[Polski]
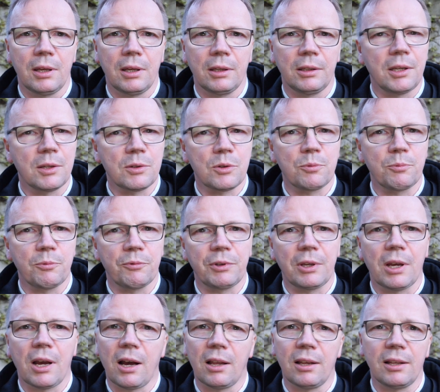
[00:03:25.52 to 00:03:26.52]
Jezus mówi:
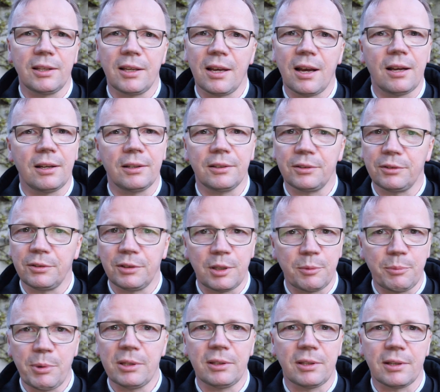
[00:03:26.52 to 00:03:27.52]
Ale ja nie
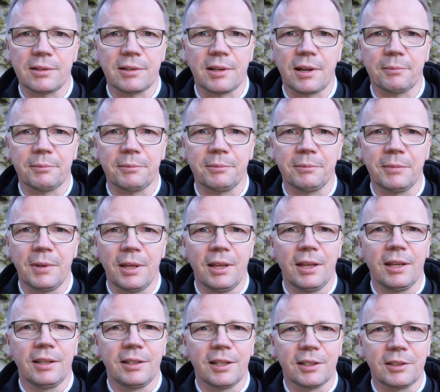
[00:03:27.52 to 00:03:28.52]
będę sam,
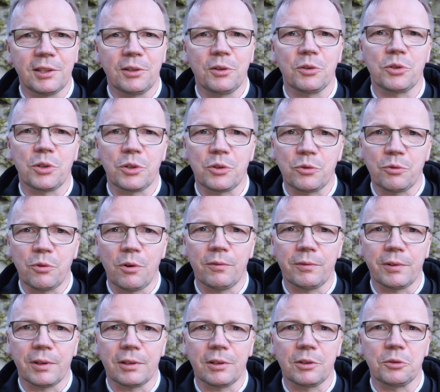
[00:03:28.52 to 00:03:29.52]
dlatego że
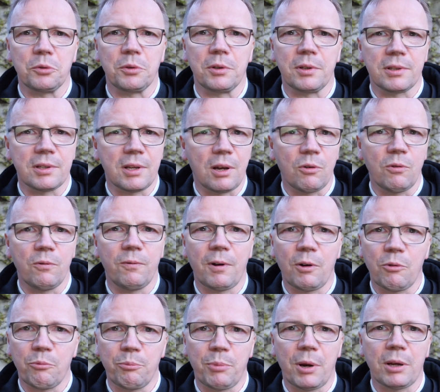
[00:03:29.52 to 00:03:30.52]
człowiek, który
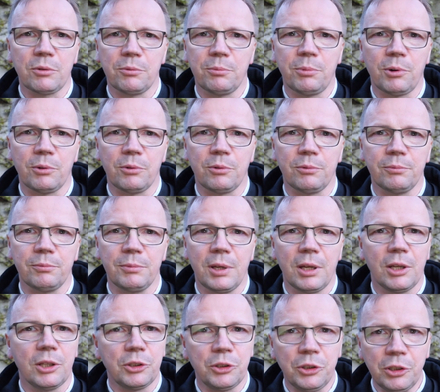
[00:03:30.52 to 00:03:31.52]
zaufał Panu Bogu,
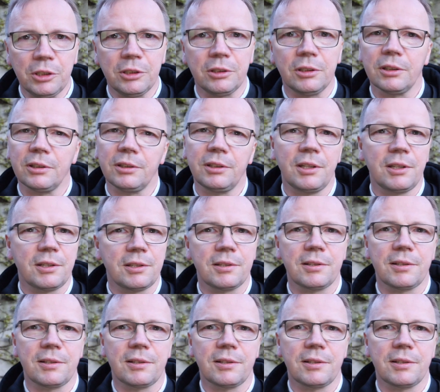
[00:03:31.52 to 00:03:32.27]
nigdy nie jest